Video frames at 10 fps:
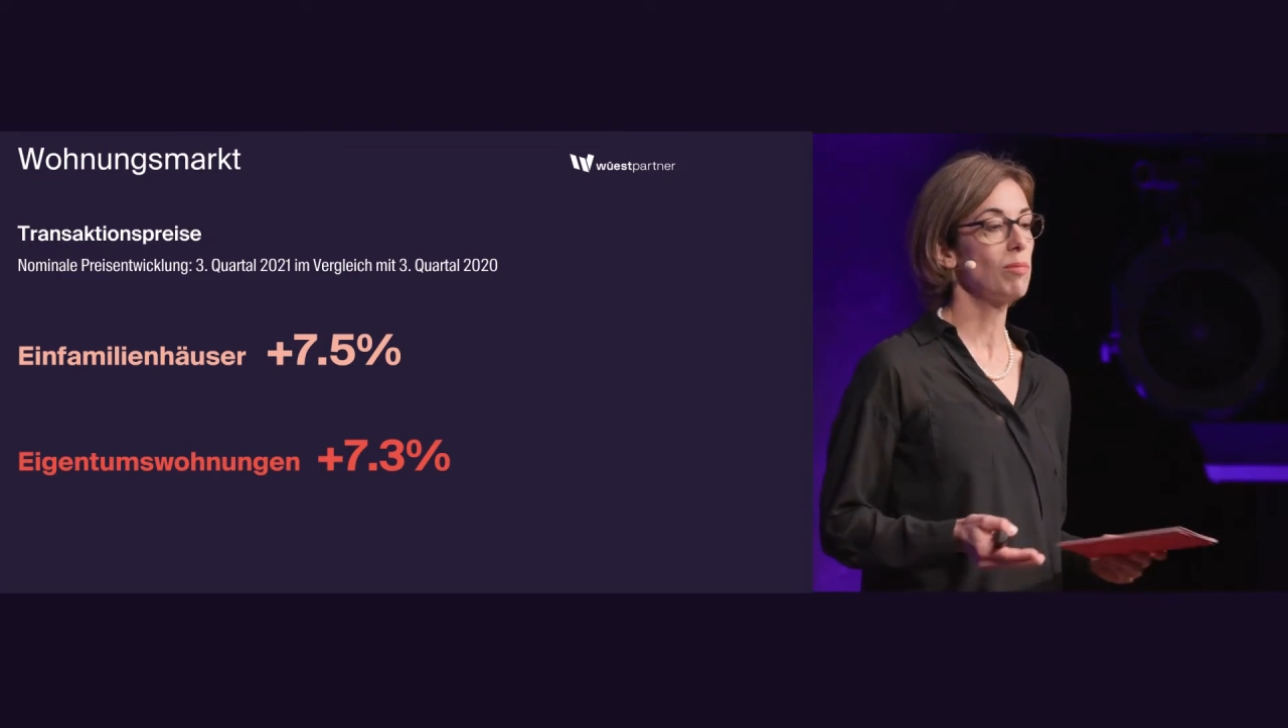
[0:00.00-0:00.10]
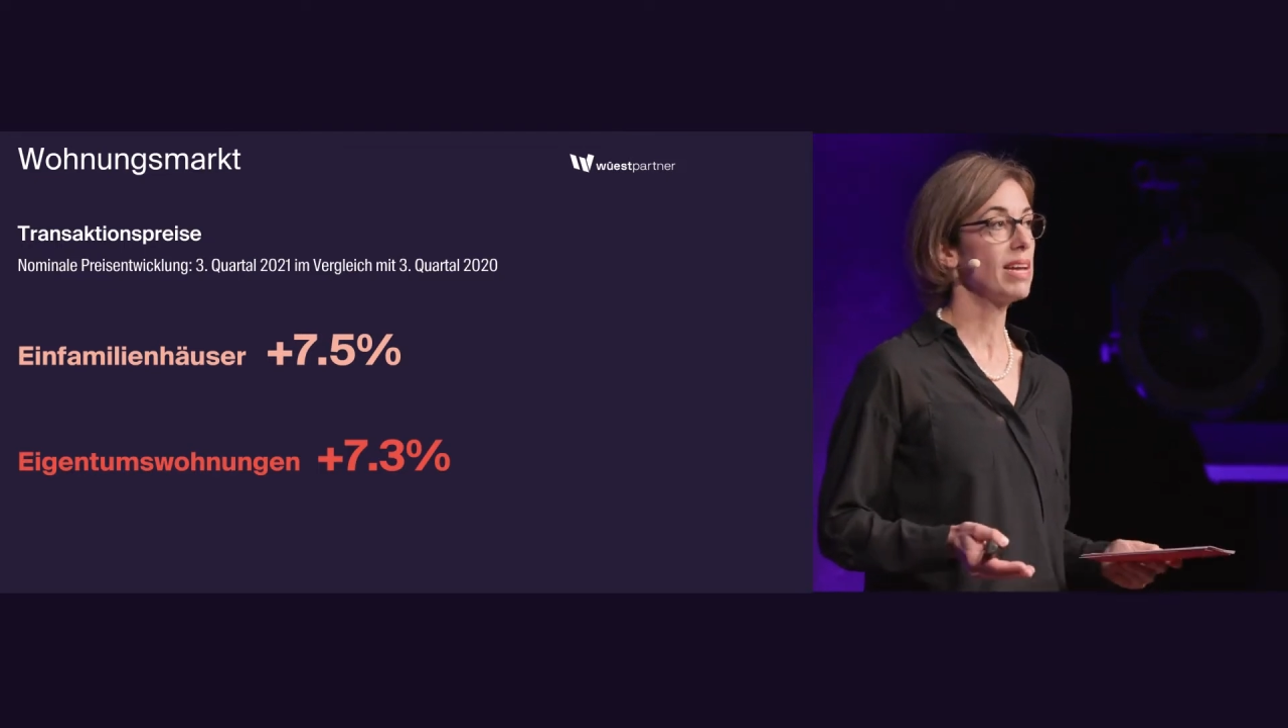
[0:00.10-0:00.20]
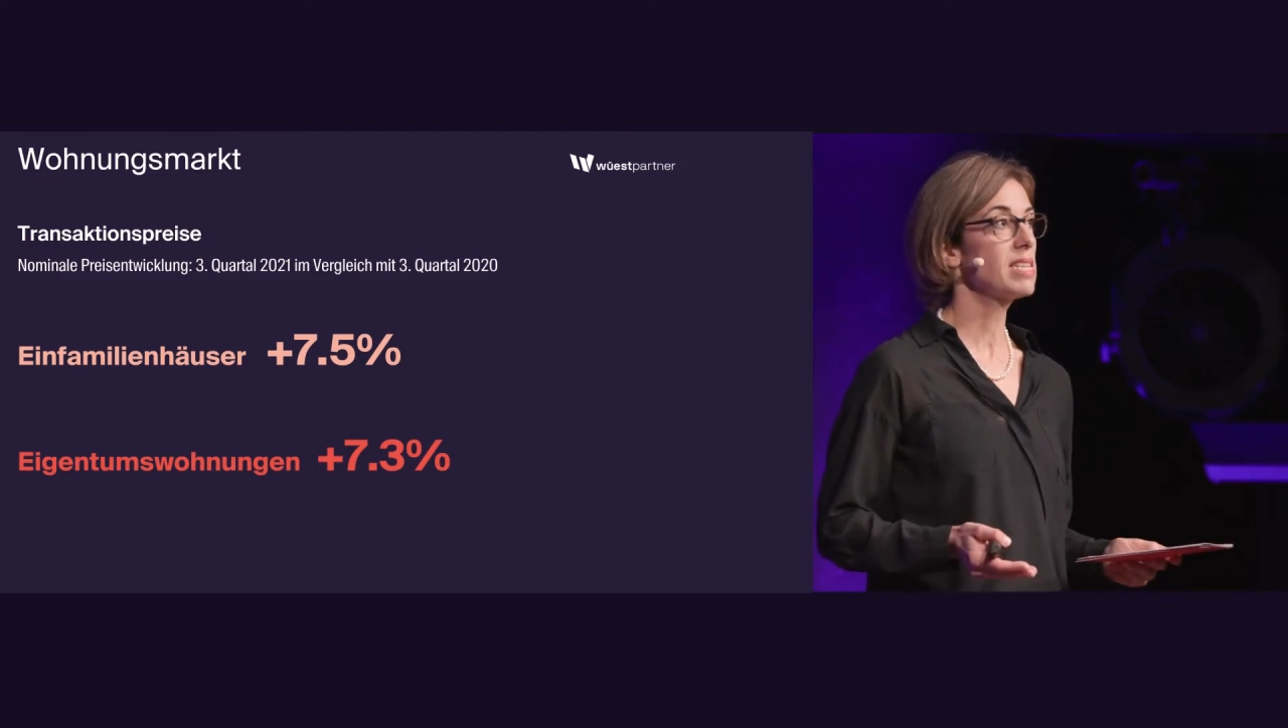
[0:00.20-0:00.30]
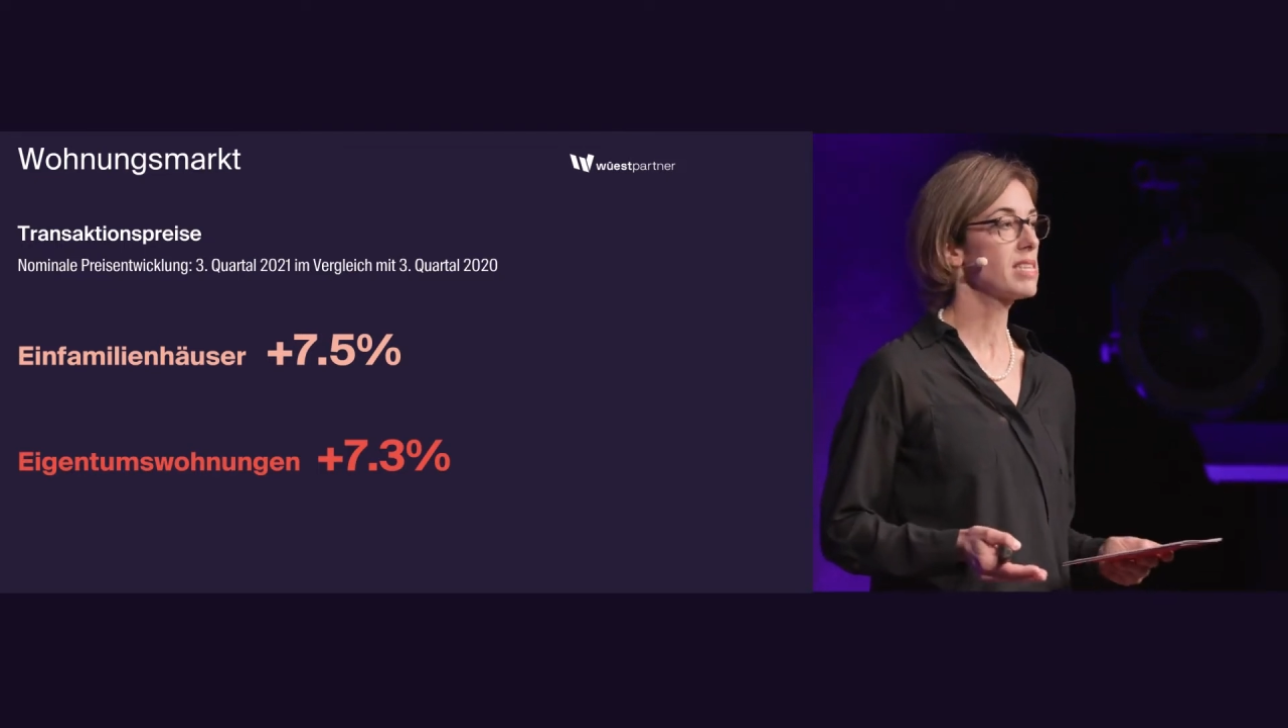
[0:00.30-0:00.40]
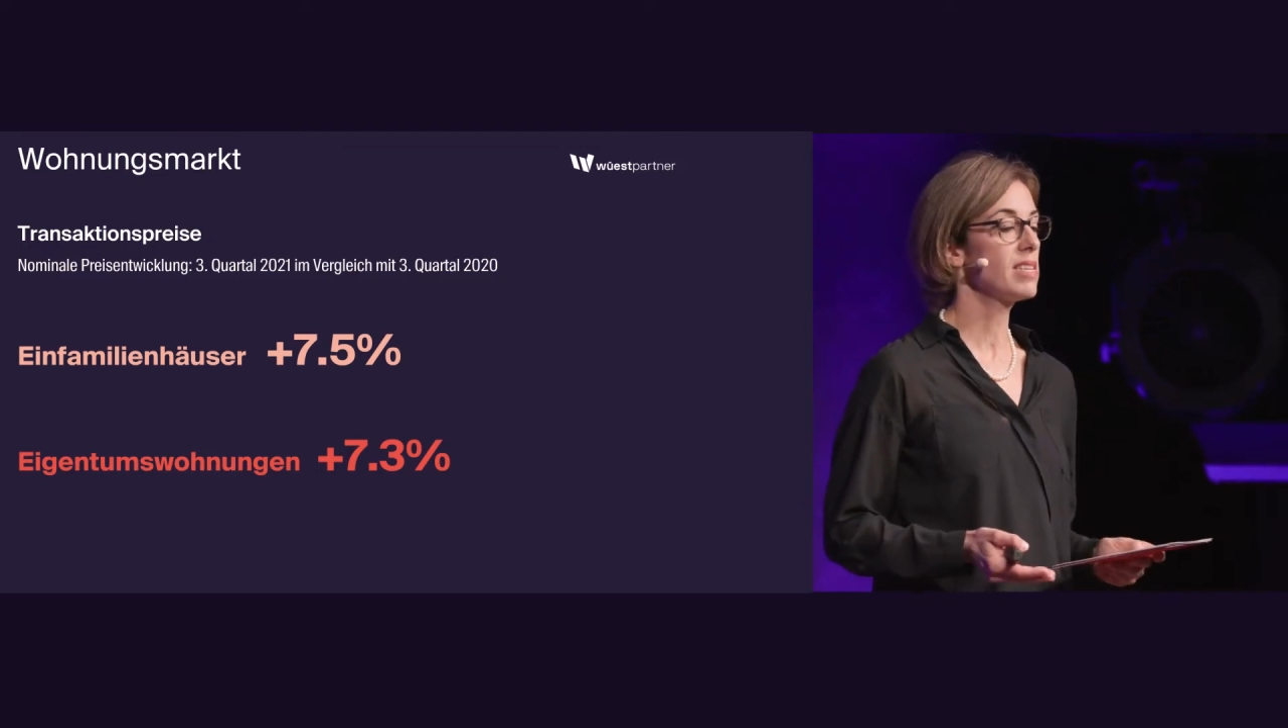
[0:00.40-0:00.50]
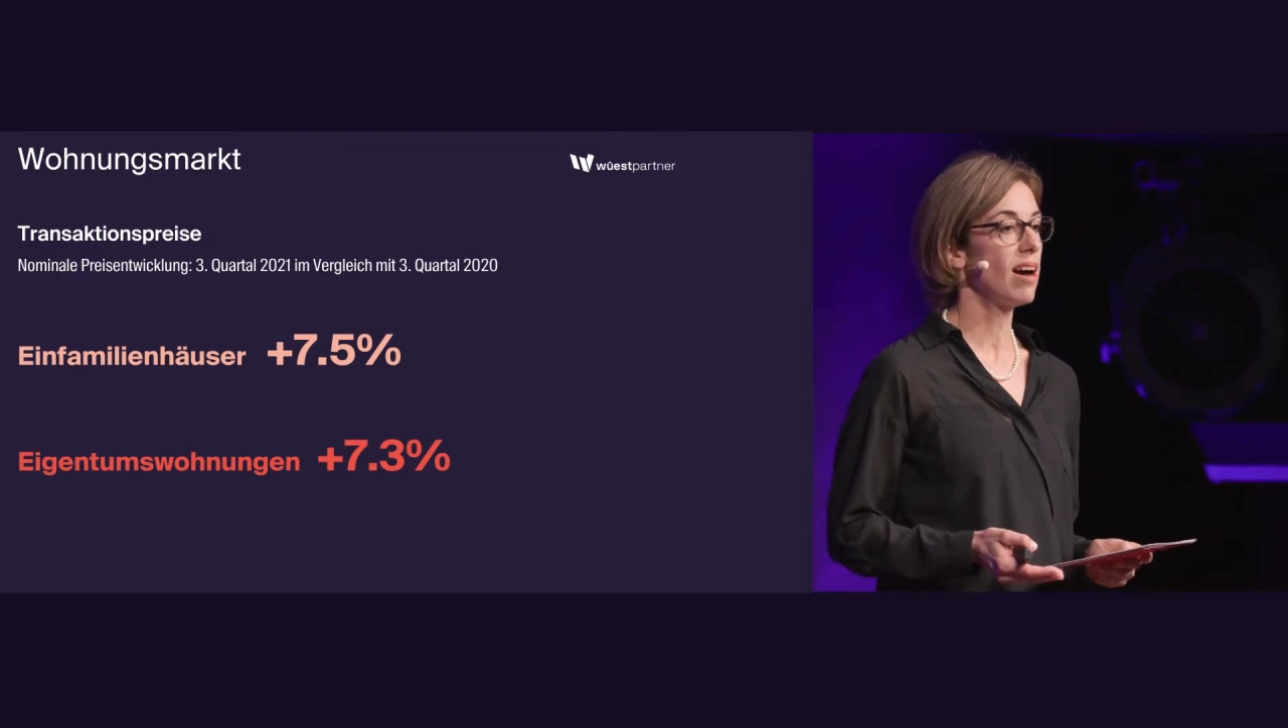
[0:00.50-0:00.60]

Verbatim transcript: im letzten